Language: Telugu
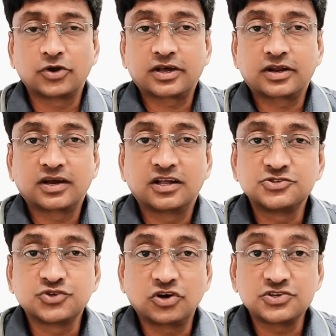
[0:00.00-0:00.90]
రకరకాల
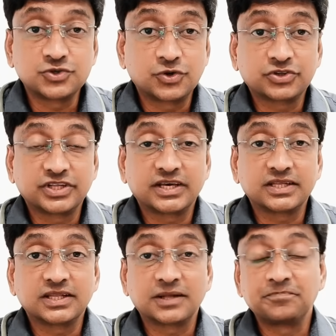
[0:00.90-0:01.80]
సాల్ట్స్ దొరుకుతున్నాయి
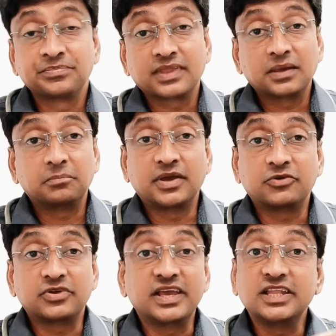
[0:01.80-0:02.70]
కదా
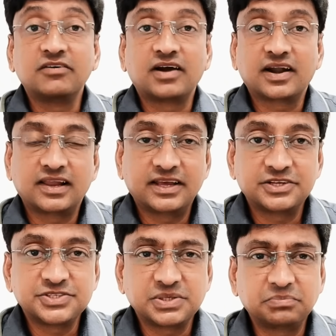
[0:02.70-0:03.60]
మేము ఏది వాడాలి
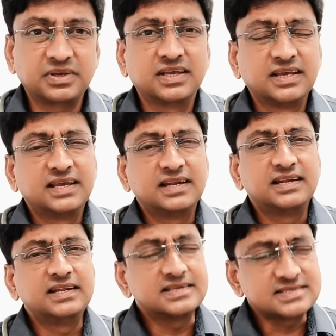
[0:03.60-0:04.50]
అని చెప్పి
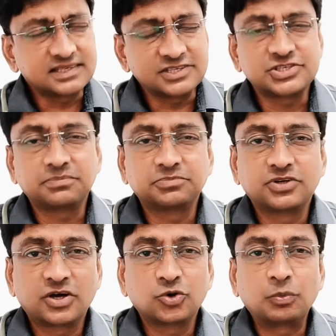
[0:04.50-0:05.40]
నిజం
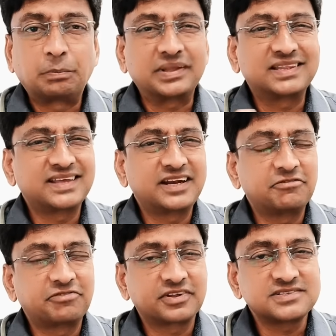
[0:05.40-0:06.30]
చెప్తున్నాను పెద్ద
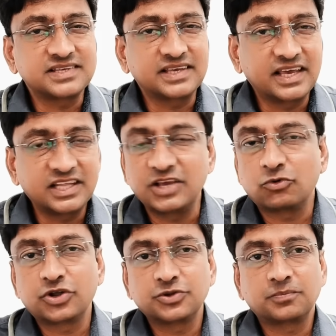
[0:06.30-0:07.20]
డిఫరెన్స్ ఏది
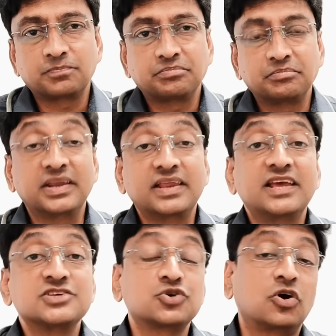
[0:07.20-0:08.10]
ఉండదు మీరు
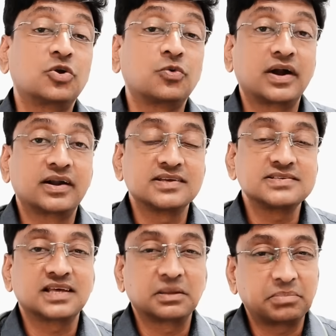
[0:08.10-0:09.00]
ఏ సాల్ట్ వాడినా
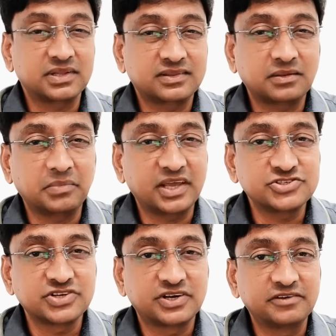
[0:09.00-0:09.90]
సరే పెద్ద
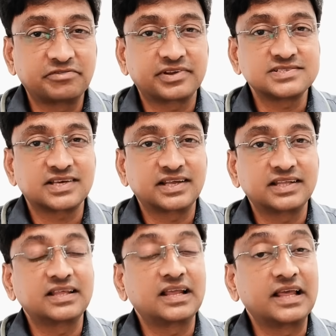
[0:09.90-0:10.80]
మేజర్ డిఫరెన్స్
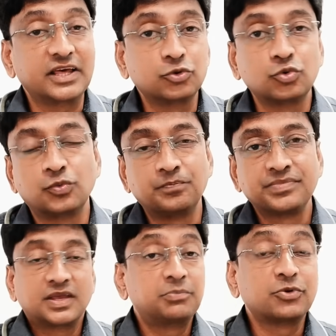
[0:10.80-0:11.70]
అనేది లేదు
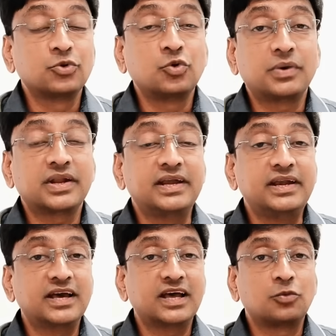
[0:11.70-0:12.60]
ఇప్పుడు మన
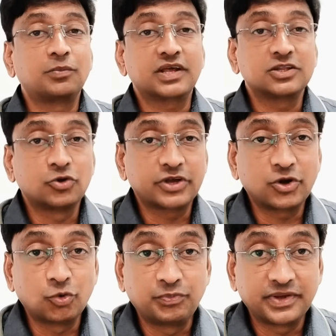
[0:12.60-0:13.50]
ఇండియాలో మనకి దొరికే
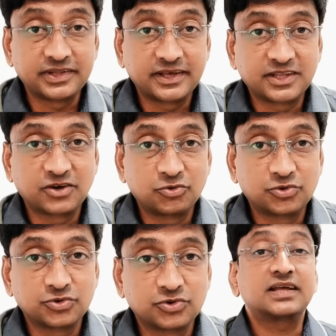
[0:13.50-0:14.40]
ఉప్పు ఏదైతే
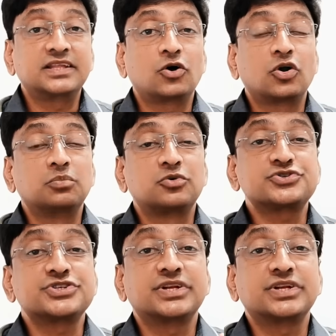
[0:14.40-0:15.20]
ఉంటుందో అది ఆల్మోస్ట్